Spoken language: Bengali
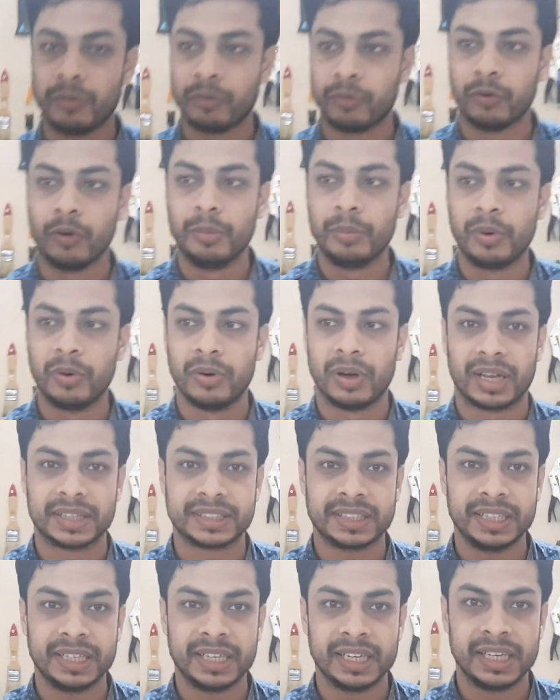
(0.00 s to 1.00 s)
ফোমগুলো
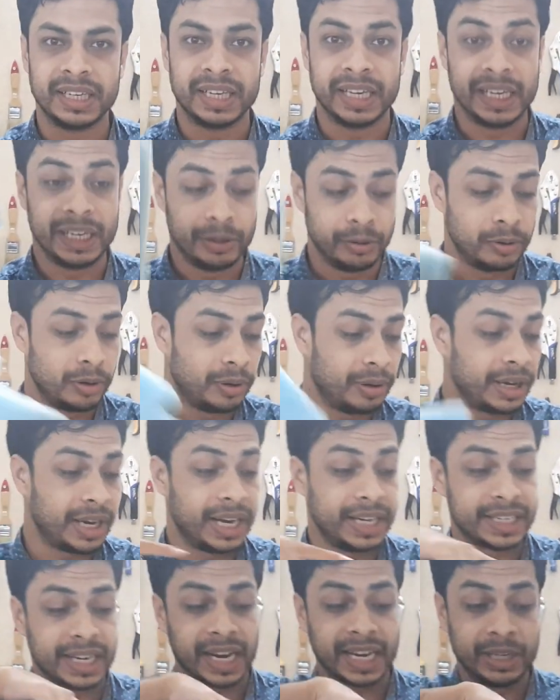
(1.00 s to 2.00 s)
আছে এগুলো
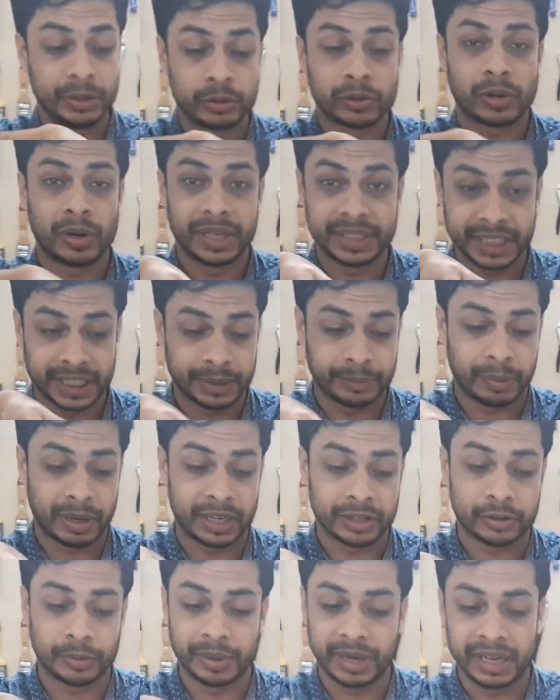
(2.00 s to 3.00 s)
এই জায়গায় ইউজ করা যেতে
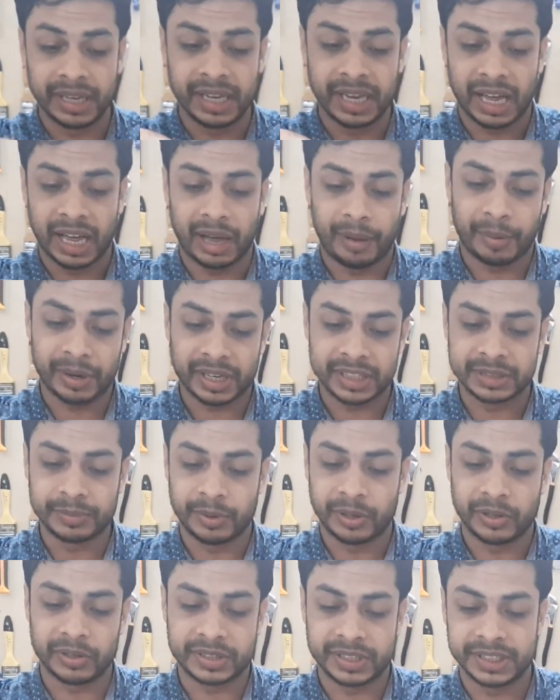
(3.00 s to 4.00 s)
পারে তবে আমার কাছে
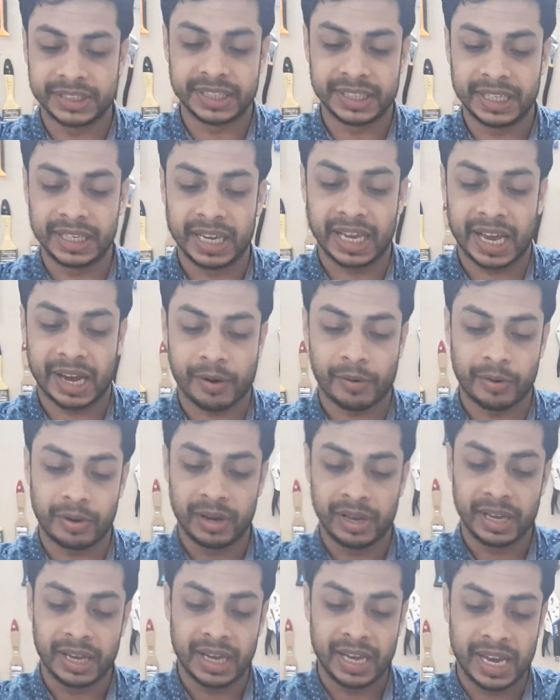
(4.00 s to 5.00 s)
মনে হচ্ছে যে এখন
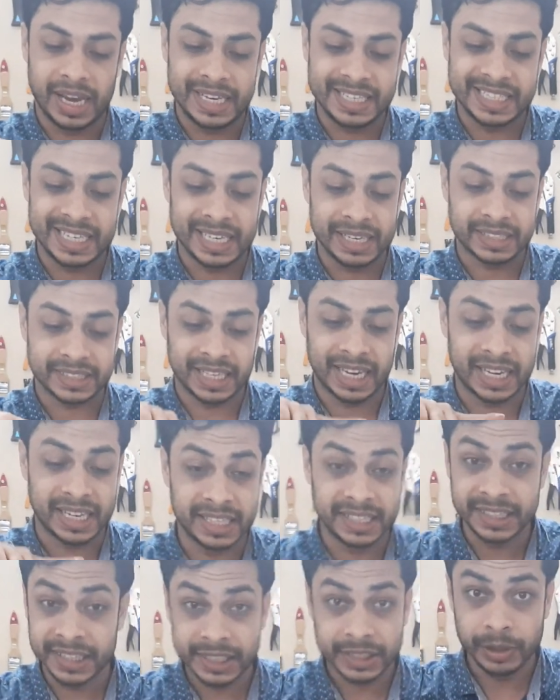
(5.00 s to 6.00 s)
এই যে
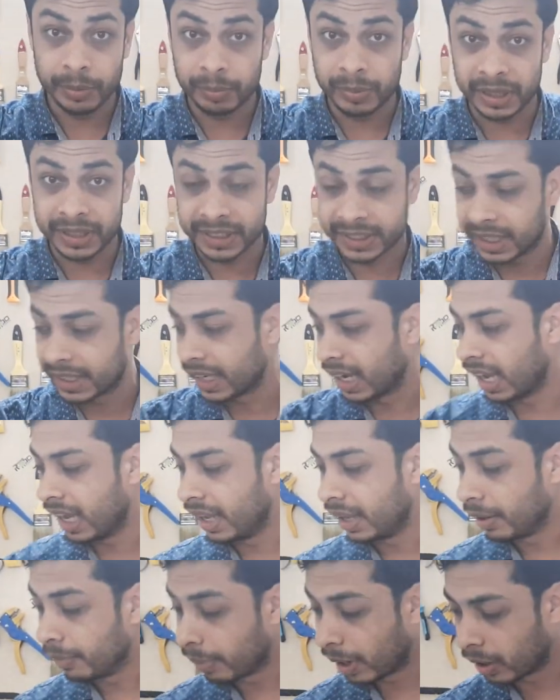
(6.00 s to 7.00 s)
সাইকেলের যে টিউবটা আছে সেটা
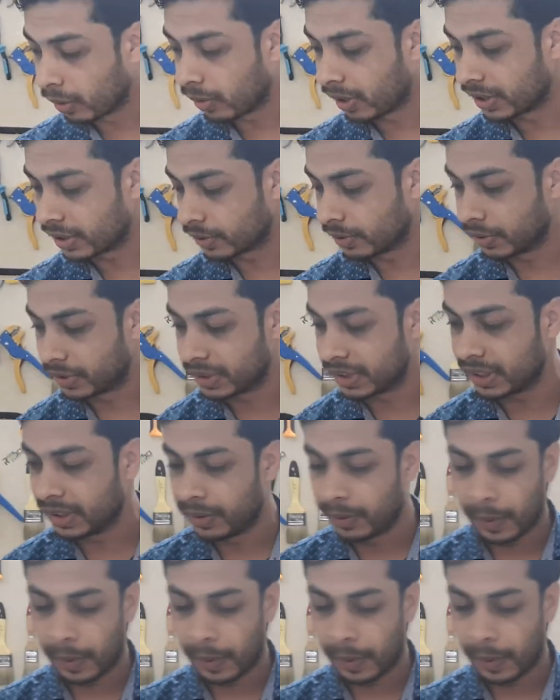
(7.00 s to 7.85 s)
ভালো কাজ করছে